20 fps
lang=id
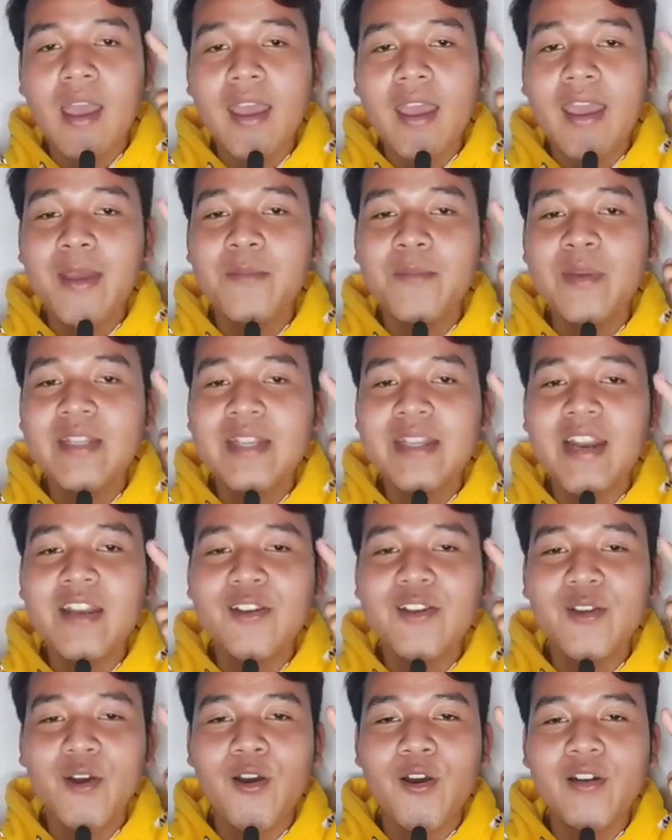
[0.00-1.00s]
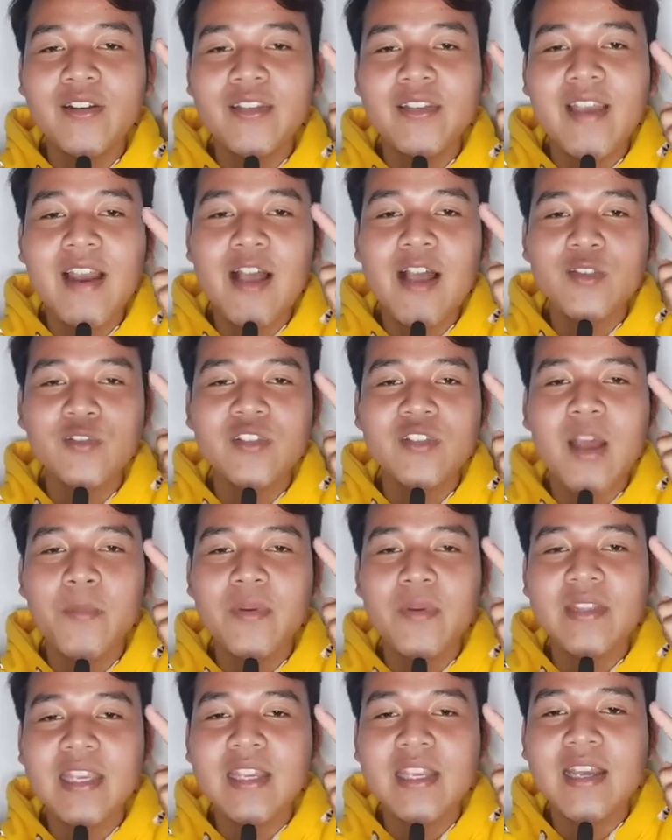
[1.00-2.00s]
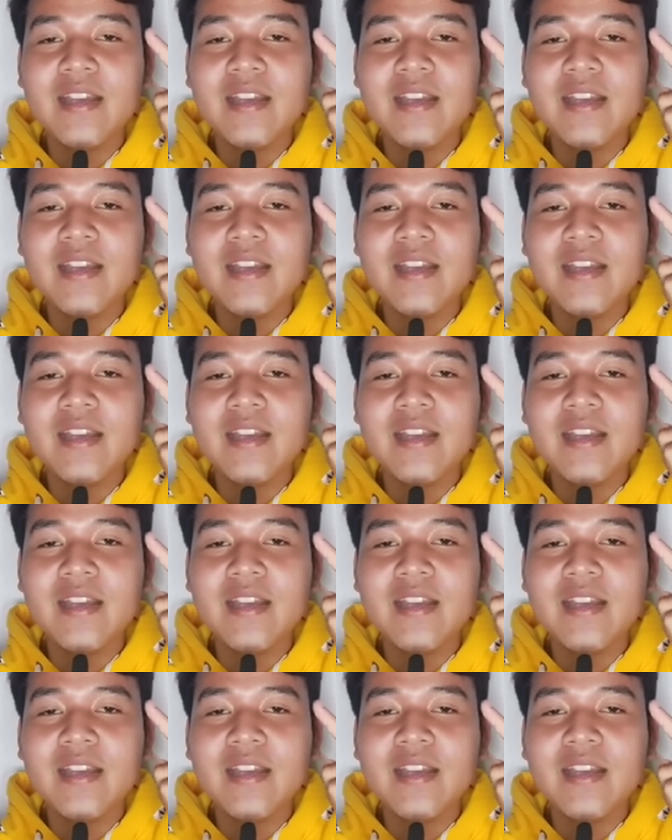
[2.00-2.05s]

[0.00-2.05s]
Eh beneran dong, dia langsung dapat